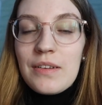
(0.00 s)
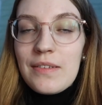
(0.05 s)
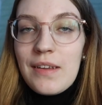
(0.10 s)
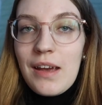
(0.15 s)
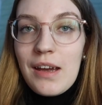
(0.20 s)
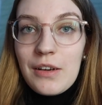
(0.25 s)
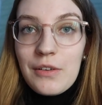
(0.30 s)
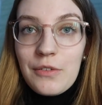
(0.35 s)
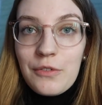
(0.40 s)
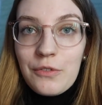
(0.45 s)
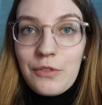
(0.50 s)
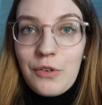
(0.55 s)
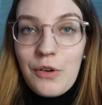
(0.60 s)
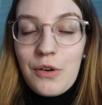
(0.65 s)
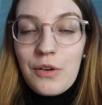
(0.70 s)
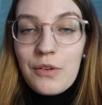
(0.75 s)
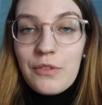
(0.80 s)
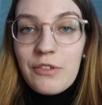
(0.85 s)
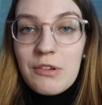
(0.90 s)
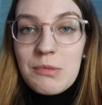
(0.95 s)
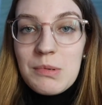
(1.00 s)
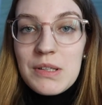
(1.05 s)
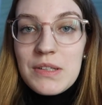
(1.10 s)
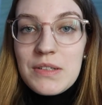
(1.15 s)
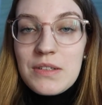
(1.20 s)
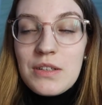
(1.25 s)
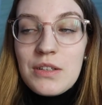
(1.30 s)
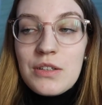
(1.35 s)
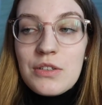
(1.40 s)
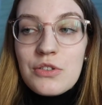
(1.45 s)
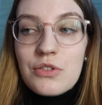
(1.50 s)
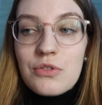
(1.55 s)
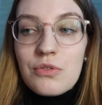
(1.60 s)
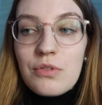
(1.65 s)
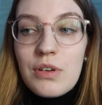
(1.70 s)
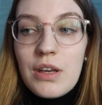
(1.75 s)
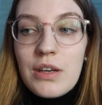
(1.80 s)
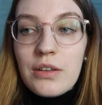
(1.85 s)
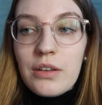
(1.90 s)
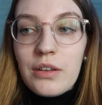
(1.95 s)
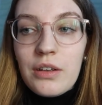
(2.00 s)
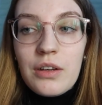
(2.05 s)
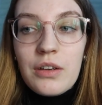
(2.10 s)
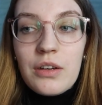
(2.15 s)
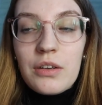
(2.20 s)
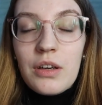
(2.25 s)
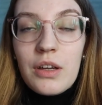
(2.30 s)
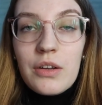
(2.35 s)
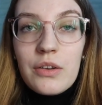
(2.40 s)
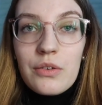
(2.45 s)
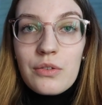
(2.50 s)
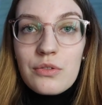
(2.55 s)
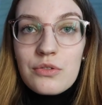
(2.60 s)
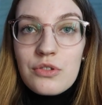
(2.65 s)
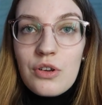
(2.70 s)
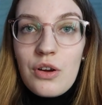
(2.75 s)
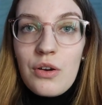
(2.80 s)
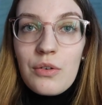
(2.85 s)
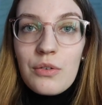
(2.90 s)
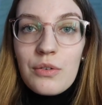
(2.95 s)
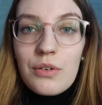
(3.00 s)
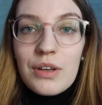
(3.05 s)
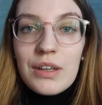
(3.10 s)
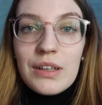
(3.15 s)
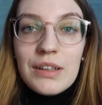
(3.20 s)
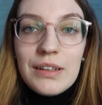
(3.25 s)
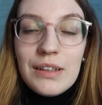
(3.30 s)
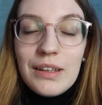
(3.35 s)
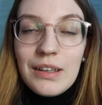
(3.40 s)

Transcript: Sachen von PharmaziestudentInnen anzuschauen,